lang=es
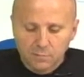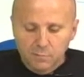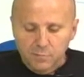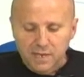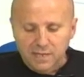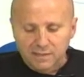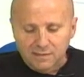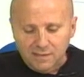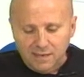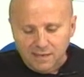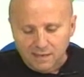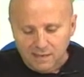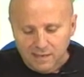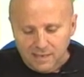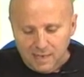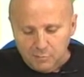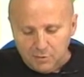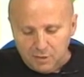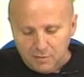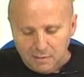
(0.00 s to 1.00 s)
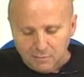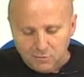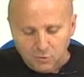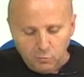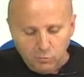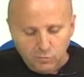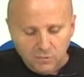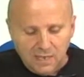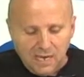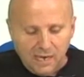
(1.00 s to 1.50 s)
mientras que en la prueba
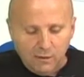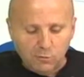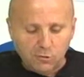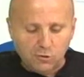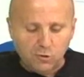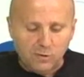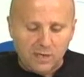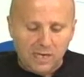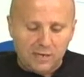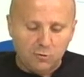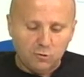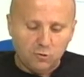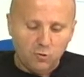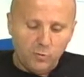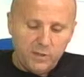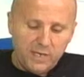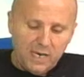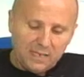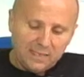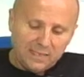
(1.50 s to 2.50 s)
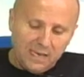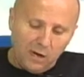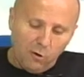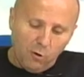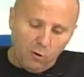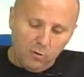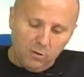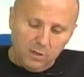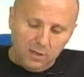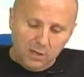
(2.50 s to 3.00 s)
absoluta Alonso Cano subía al
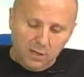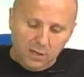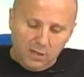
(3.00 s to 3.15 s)
cajón